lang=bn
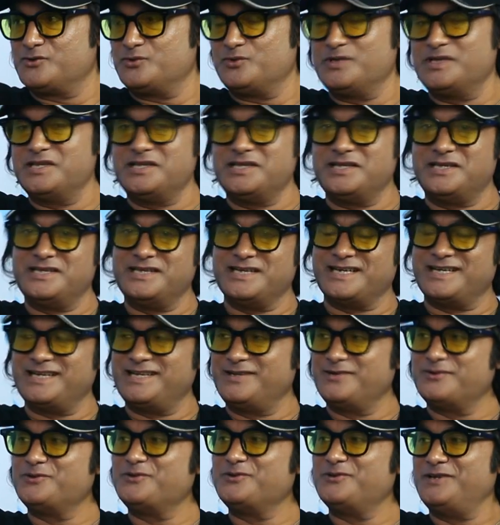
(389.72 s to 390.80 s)
শুনে দেখি
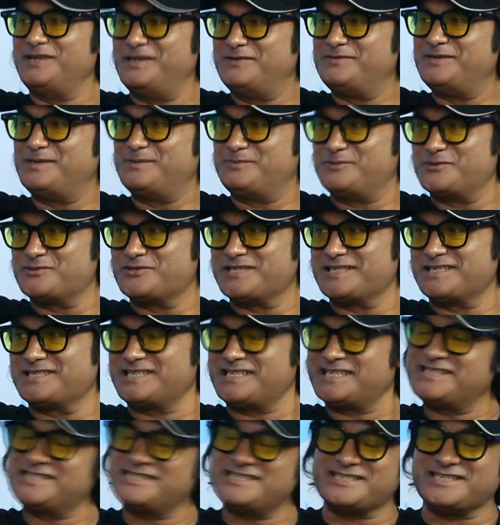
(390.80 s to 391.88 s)
আরে অন্য লেভেলে পৌঁছায়
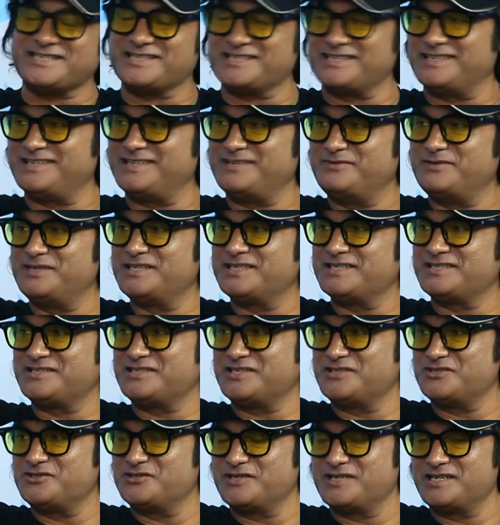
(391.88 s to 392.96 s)
সাথে সাথে লেভেলটা
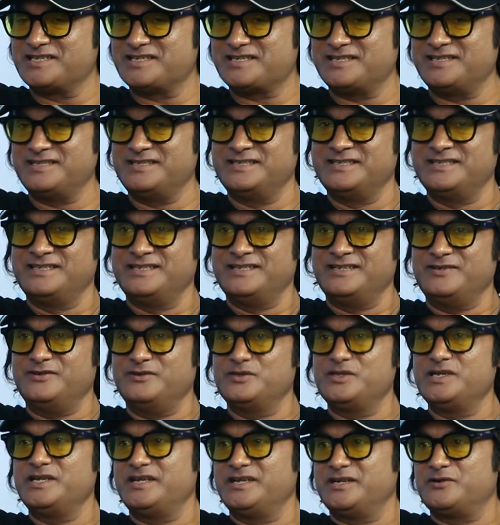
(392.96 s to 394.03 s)
চেঞ্জ হয়ে গেছে
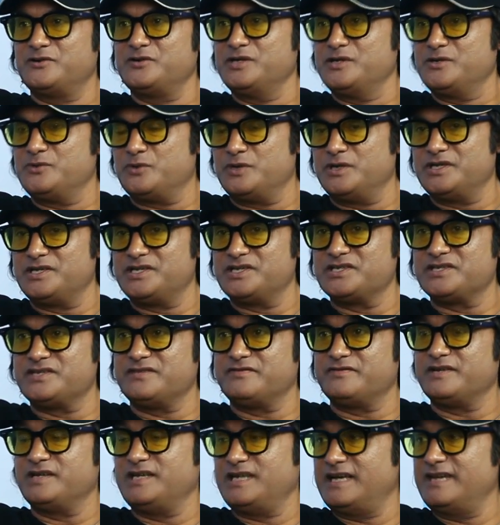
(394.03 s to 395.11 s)
ওদের রেকর্ডিং কোয়ালিটি ইজ
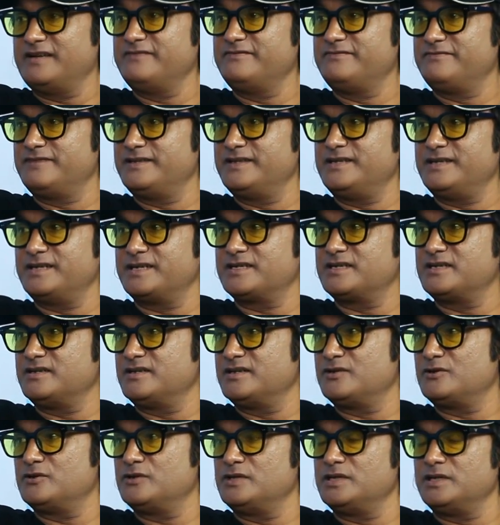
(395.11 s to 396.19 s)
ডিফারেন্ট লাইভের একটা
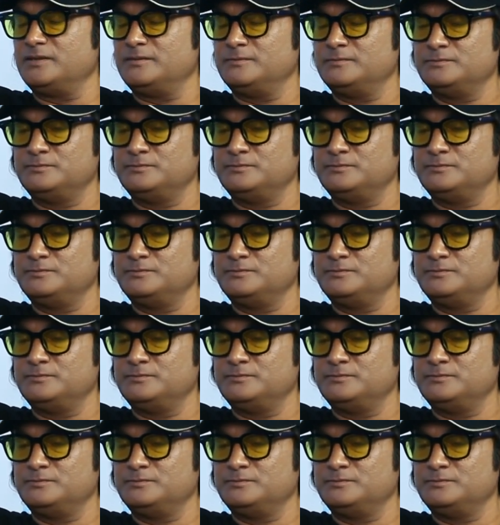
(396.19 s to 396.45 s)
রেকর্ডিং